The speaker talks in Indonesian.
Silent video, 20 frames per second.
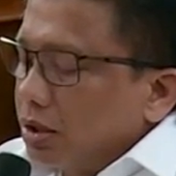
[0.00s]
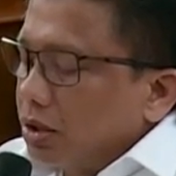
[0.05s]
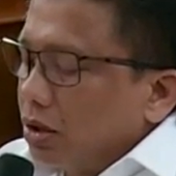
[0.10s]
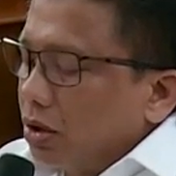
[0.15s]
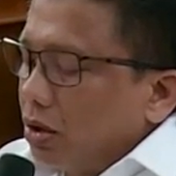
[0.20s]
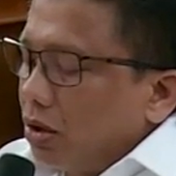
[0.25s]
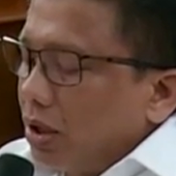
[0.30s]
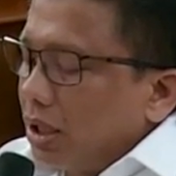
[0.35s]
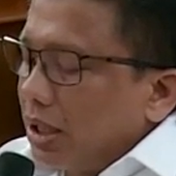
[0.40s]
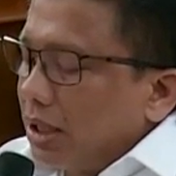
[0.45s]

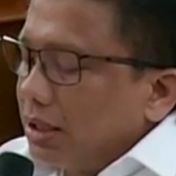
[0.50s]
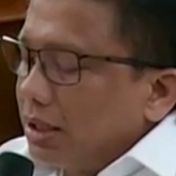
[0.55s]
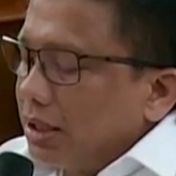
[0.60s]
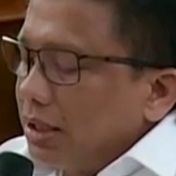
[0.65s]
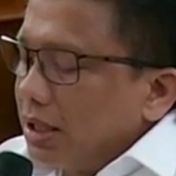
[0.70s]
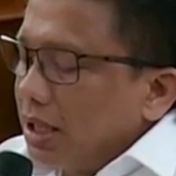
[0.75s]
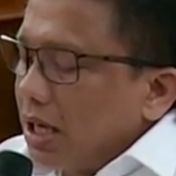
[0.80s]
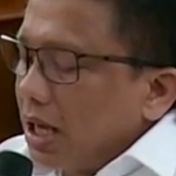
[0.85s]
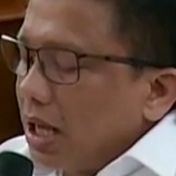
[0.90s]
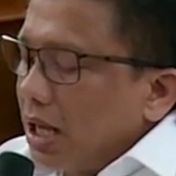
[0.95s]
Seolah
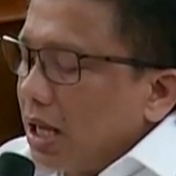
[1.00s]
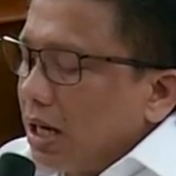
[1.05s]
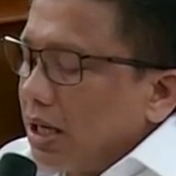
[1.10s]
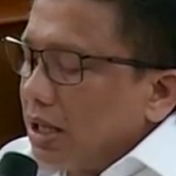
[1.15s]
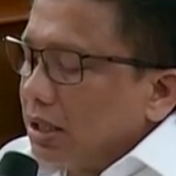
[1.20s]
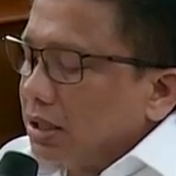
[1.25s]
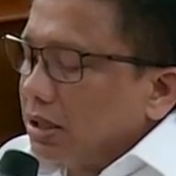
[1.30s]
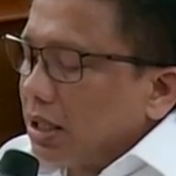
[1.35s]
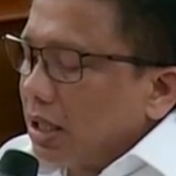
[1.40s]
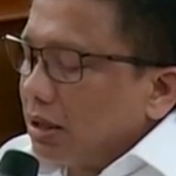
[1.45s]
tidak
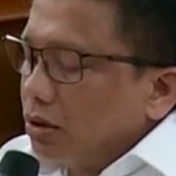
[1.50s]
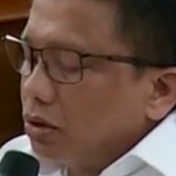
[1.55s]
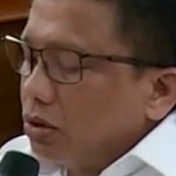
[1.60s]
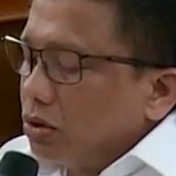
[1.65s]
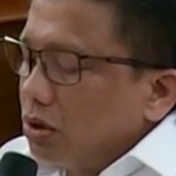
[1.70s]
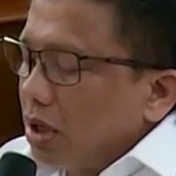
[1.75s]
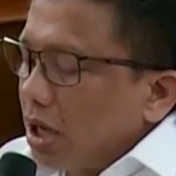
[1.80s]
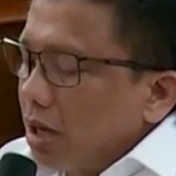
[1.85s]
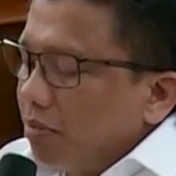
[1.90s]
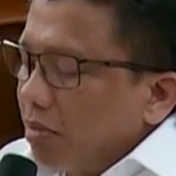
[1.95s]
ada
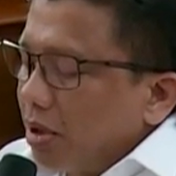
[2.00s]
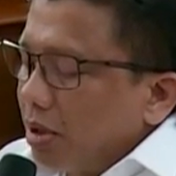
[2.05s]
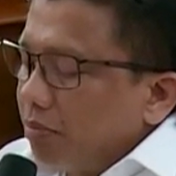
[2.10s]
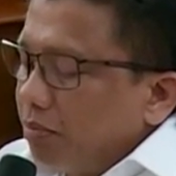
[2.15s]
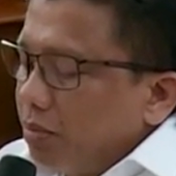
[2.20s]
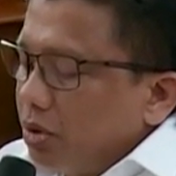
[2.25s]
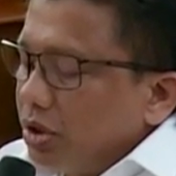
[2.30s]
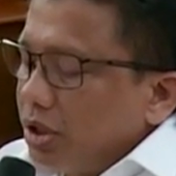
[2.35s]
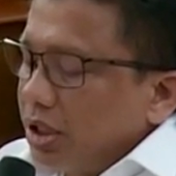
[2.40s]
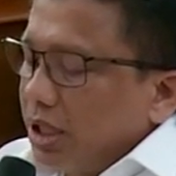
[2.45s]
satu
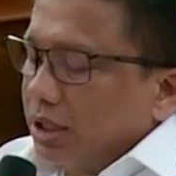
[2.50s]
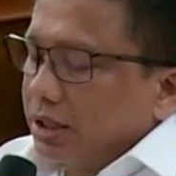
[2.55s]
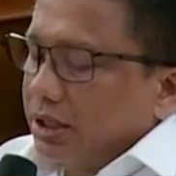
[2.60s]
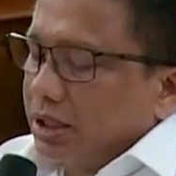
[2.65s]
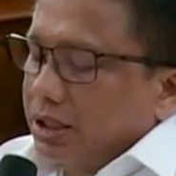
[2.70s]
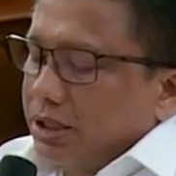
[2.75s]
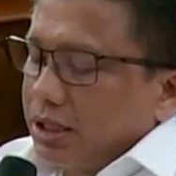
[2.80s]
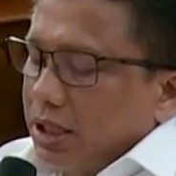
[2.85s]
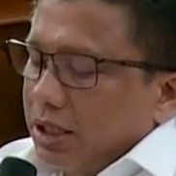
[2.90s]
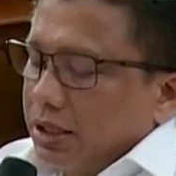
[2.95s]
apapun yang
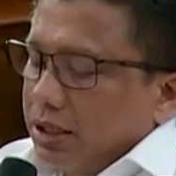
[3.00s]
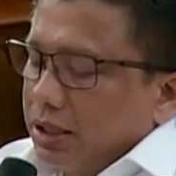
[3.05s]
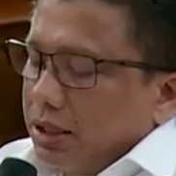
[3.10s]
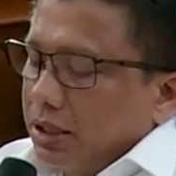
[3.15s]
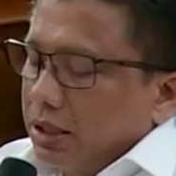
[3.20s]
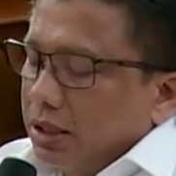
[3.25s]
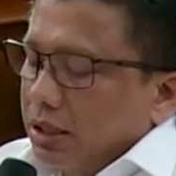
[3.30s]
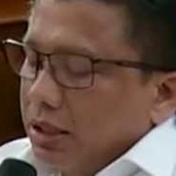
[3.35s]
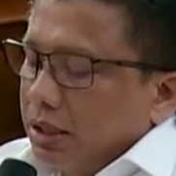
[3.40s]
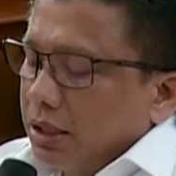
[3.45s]
terjadi